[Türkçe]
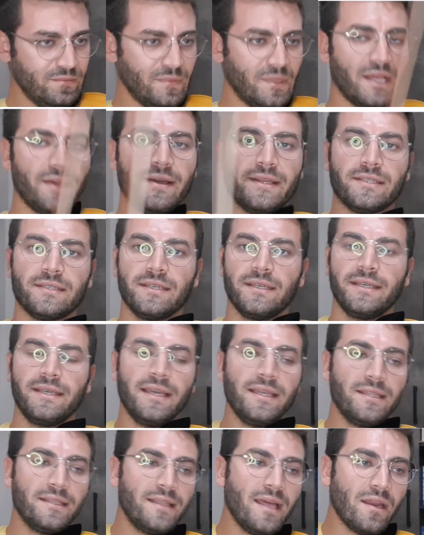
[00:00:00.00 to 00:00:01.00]
Evet.
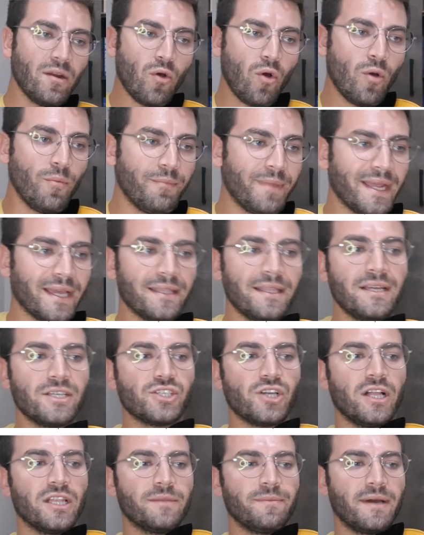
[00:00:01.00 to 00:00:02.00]
7'den 11'e kadar
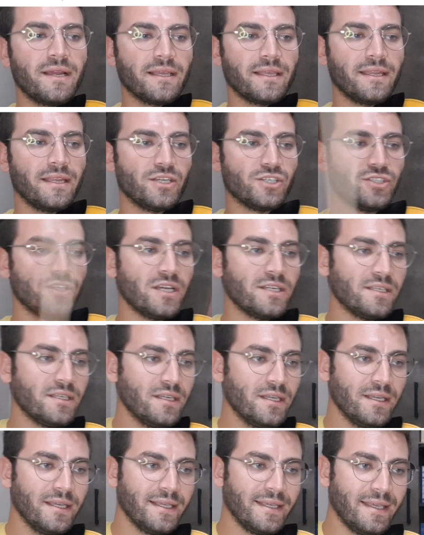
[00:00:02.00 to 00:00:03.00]
çaldım arkadaşlar.
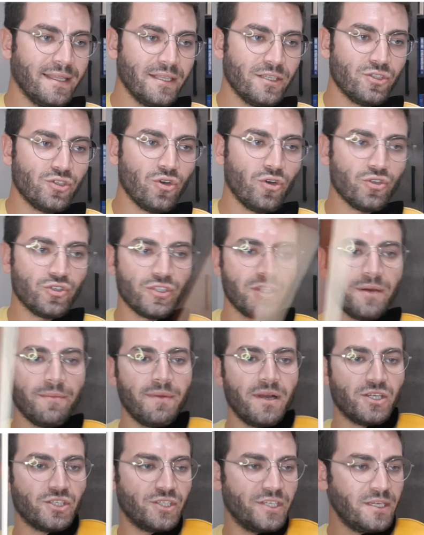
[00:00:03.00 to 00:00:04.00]
7. ölçüden
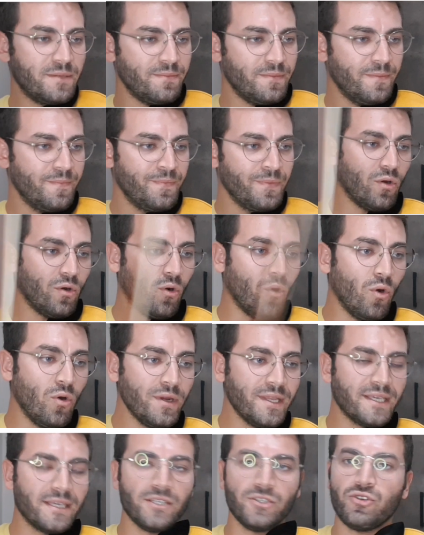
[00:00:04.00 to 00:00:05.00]
başlayıp
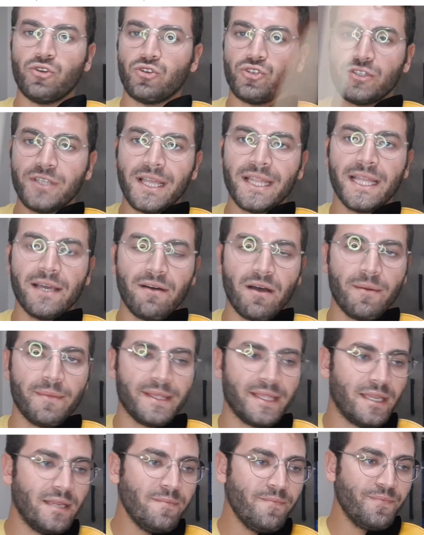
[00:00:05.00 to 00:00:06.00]
12. ölçüden devam
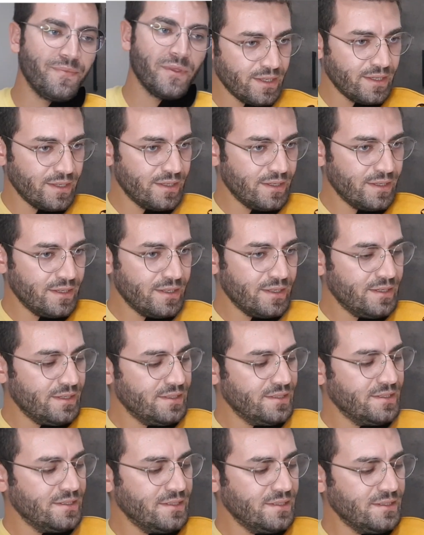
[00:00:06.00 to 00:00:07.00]
edelim.
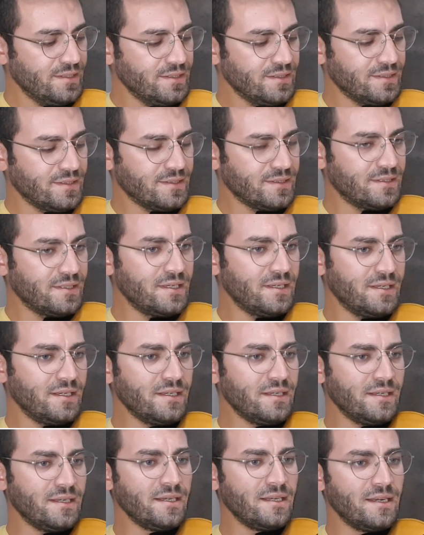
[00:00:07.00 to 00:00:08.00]

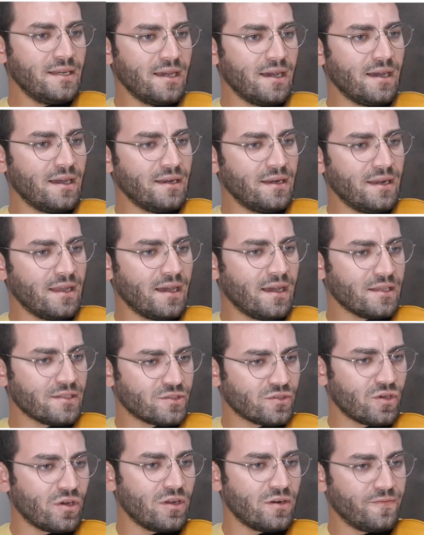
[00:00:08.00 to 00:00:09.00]
Si, la, la,
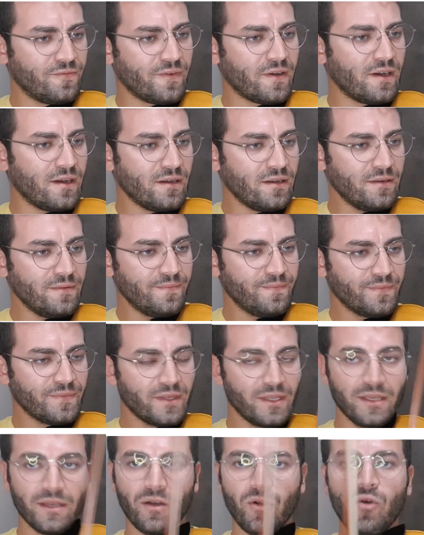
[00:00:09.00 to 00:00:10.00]
sol, fa.
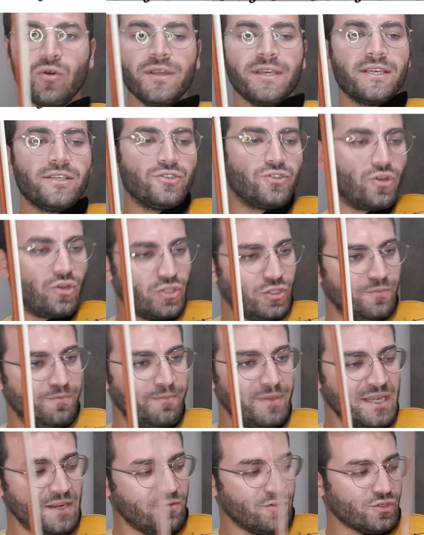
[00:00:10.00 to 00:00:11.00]
12. ölçü.
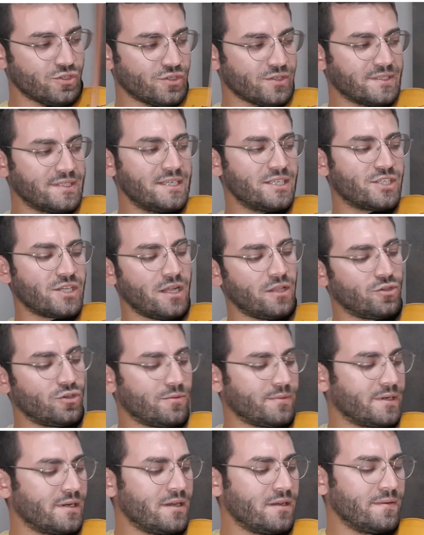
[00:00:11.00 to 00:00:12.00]
Bir vuruşluk si çalıyor
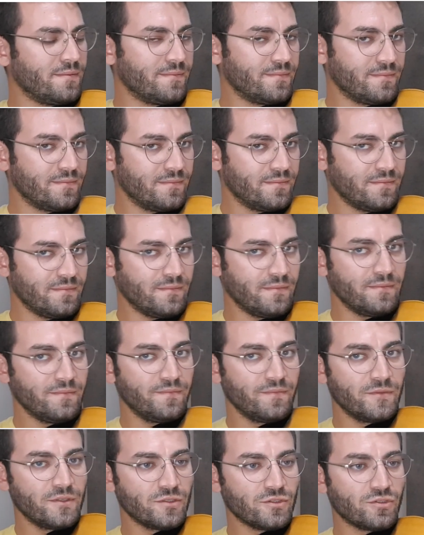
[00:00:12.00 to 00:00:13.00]
bana.
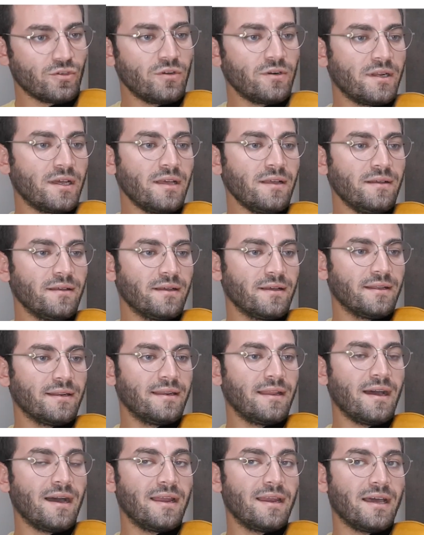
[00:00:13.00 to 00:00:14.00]
Sonra
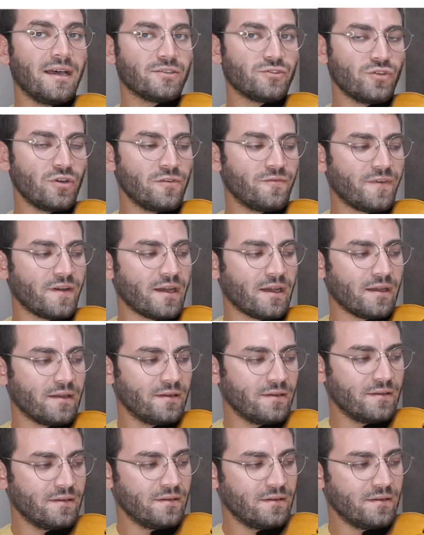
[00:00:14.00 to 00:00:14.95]
la, la, sol, fa.